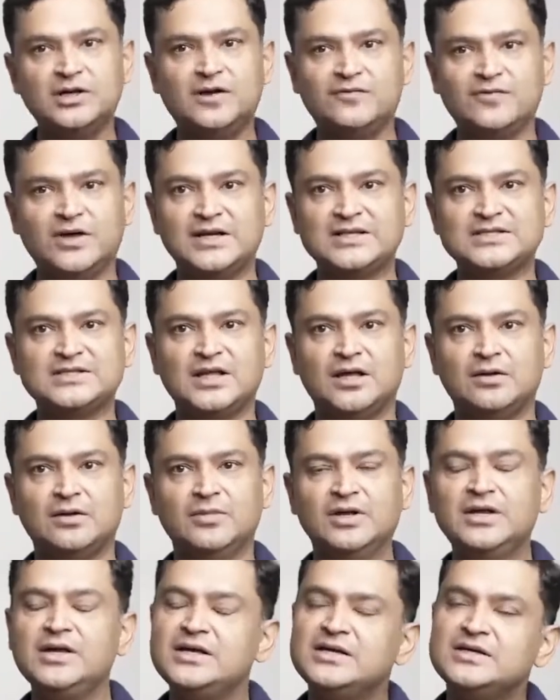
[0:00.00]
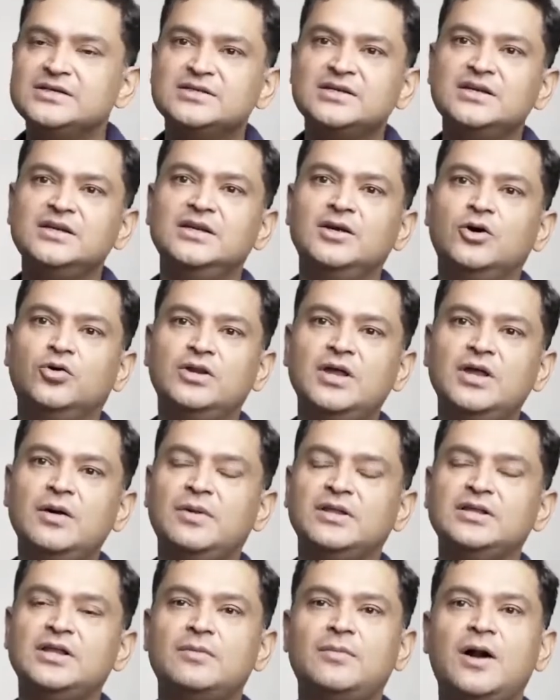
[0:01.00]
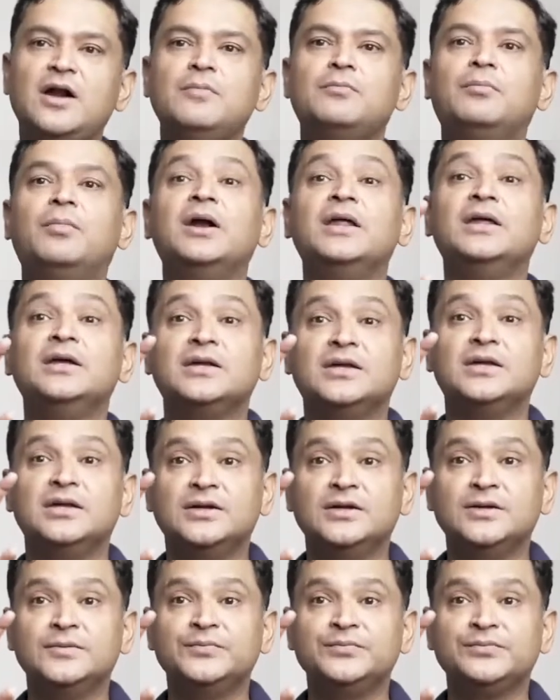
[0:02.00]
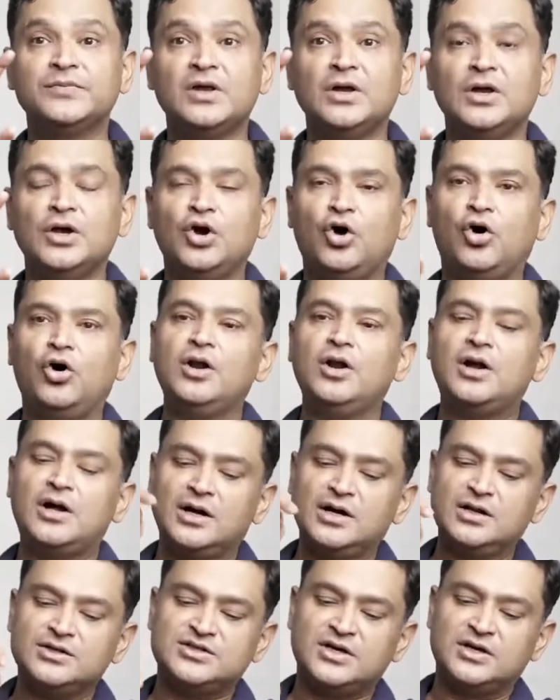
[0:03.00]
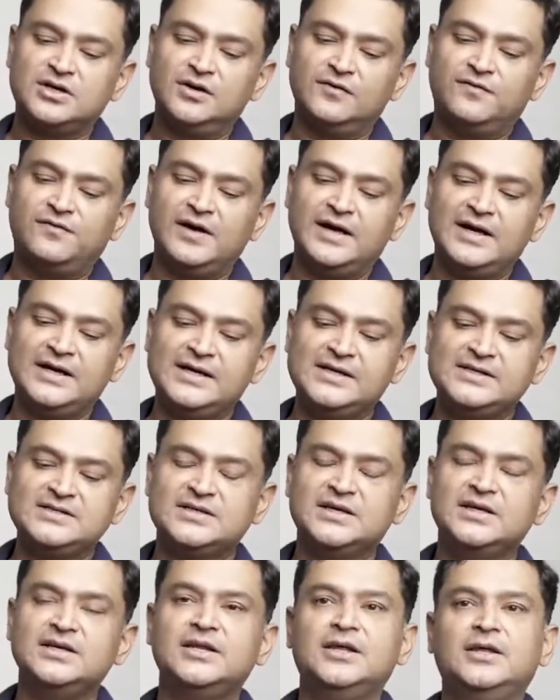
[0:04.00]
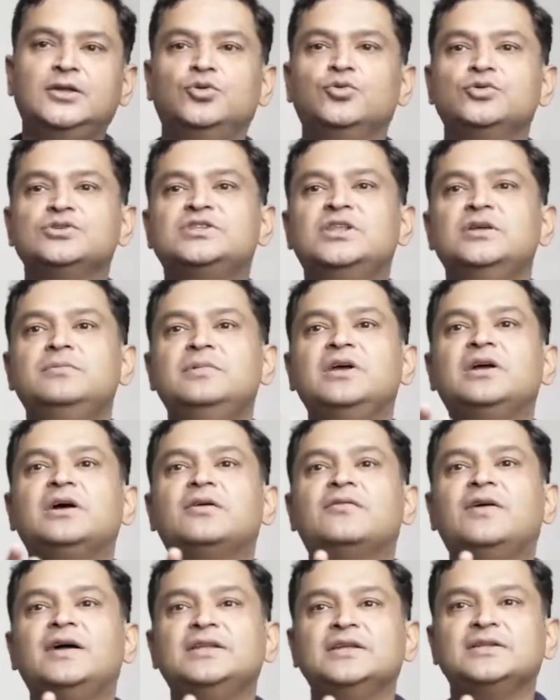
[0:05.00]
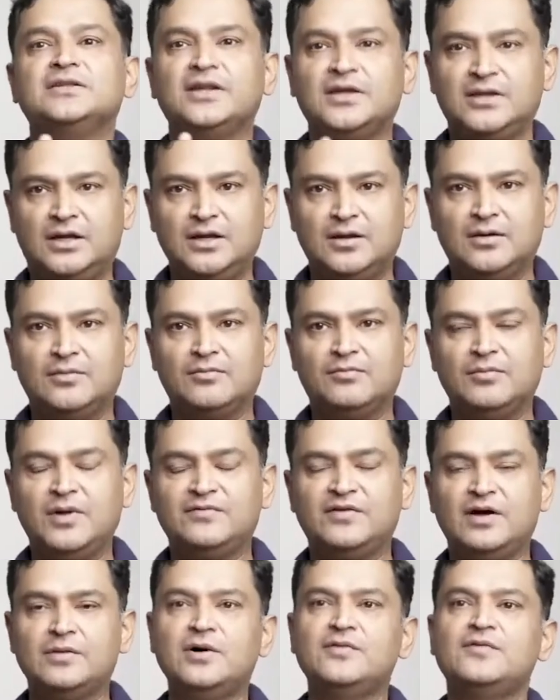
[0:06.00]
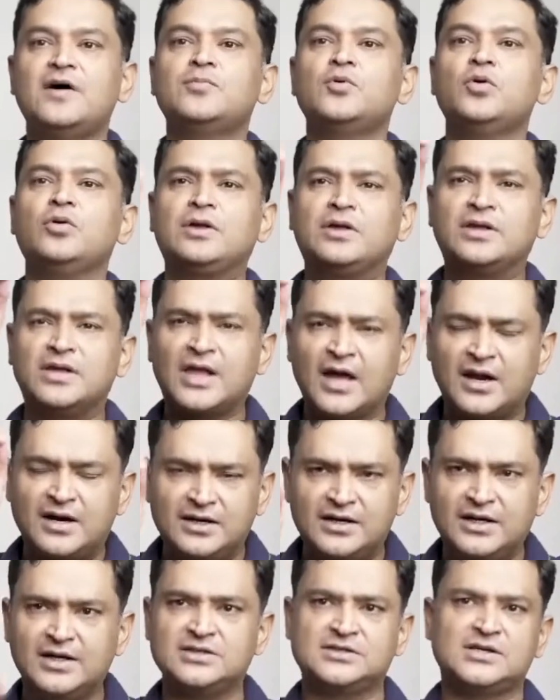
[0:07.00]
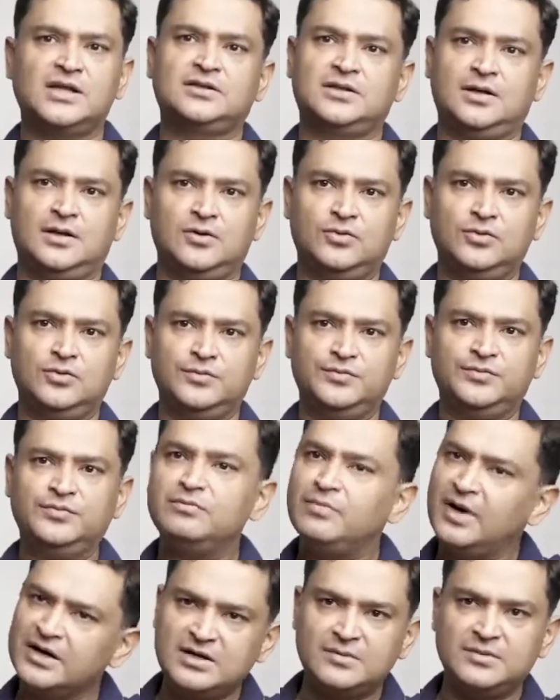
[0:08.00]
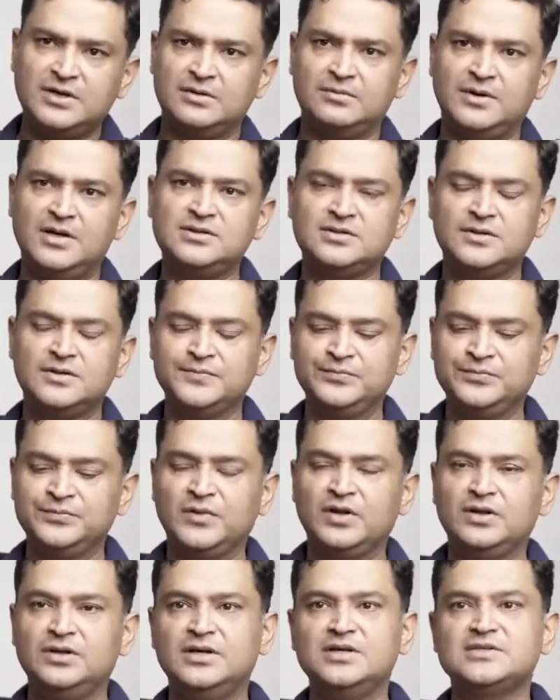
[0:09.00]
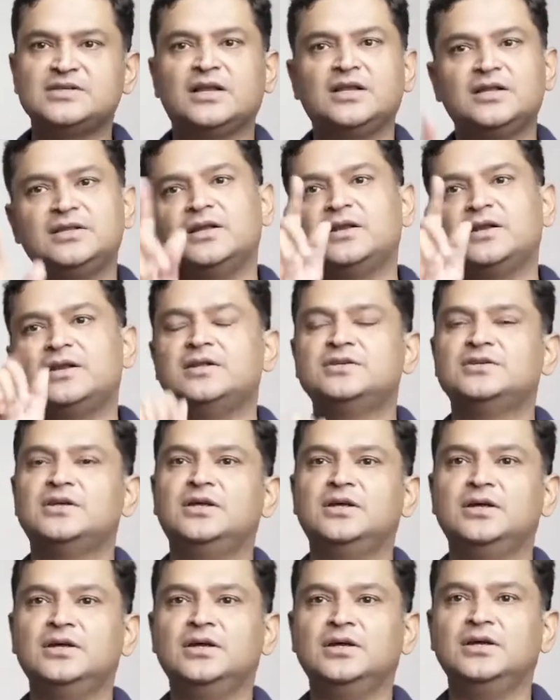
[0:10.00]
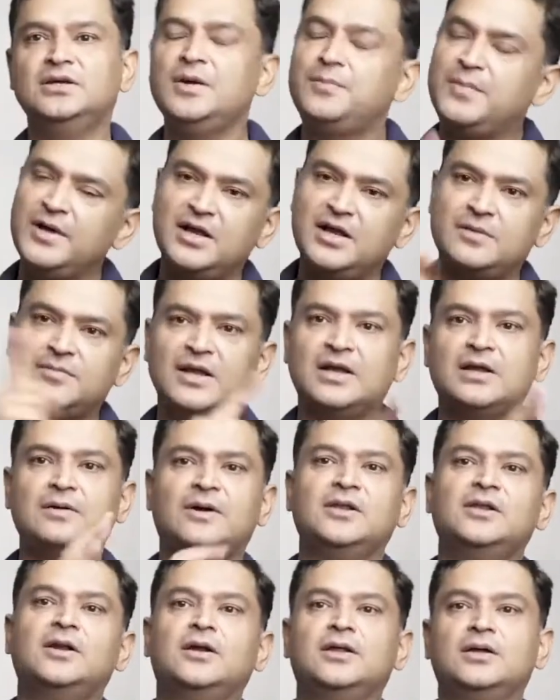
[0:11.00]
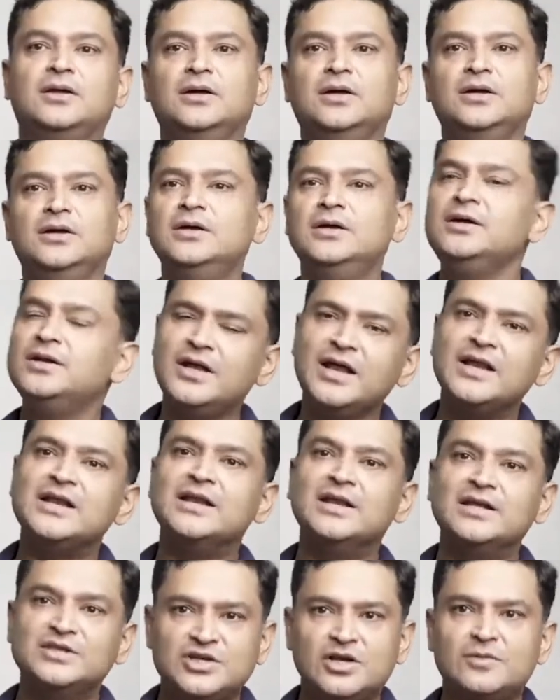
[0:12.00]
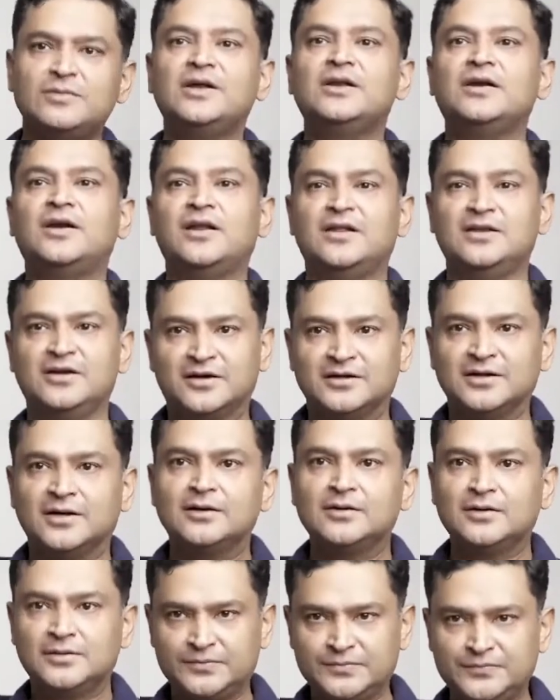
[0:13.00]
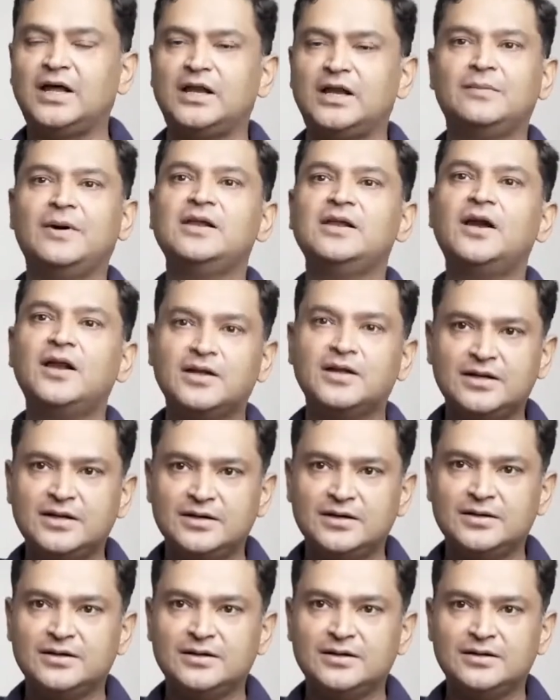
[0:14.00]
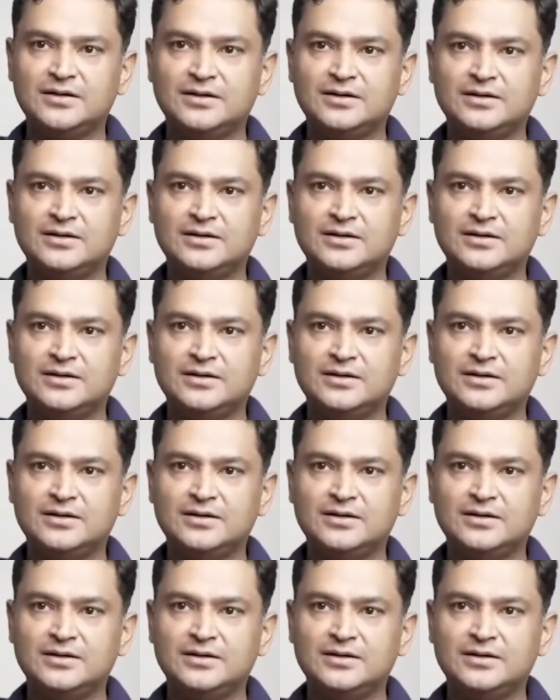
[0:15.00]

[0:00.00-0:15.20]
रही है ना अफगानिस्तान में इसीलिए और ये बंदर बाट बढ़ेगी और अगर जनरल फैज़ इनकी दोस्ती भी करवा देते हैं मैं वैभव आपको गारंटी के साथ कह रहा हूँ मानिए मेरी बात ये ज़्यादा देर नहीं चलेगी ये फिर एक महीने के बाद लड़ेंगे इनके नेचर में है लड़ाई लड़ना तालिबान लड़ाके हैं